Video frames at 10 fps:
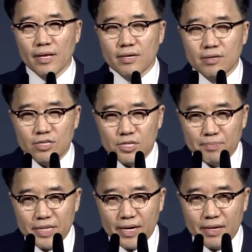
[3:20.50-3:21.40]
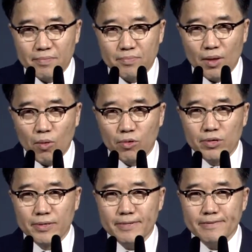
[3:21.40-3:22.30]
그렇습니다.
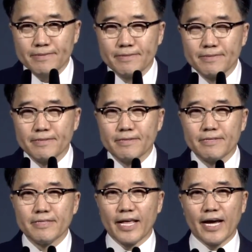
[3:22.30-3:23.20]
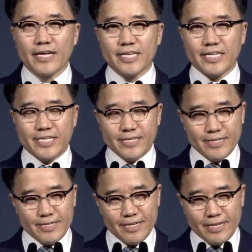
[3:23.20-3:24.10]
오늘 내가
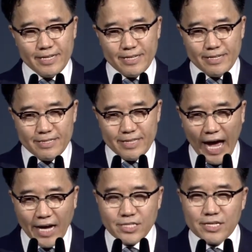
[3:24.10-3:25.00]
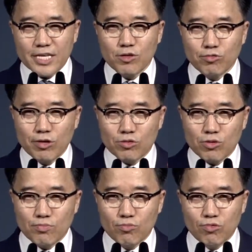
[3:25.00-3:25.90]
자식을 낳아서 키우는 것도
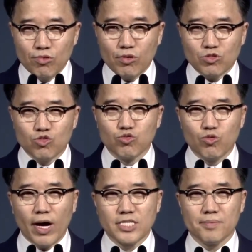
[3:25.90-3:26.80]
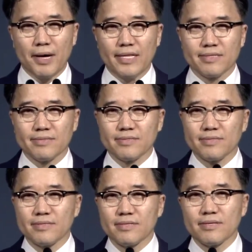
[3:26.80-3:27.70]
물론 중요하지만
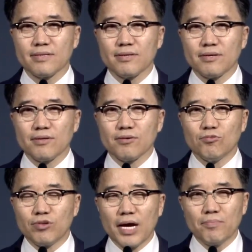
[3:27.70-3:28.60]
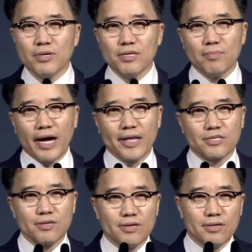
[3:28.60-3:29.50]
우리가 믿음
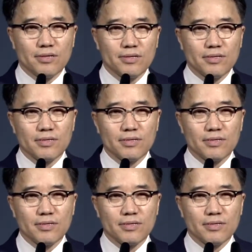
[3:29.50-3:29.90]
안에서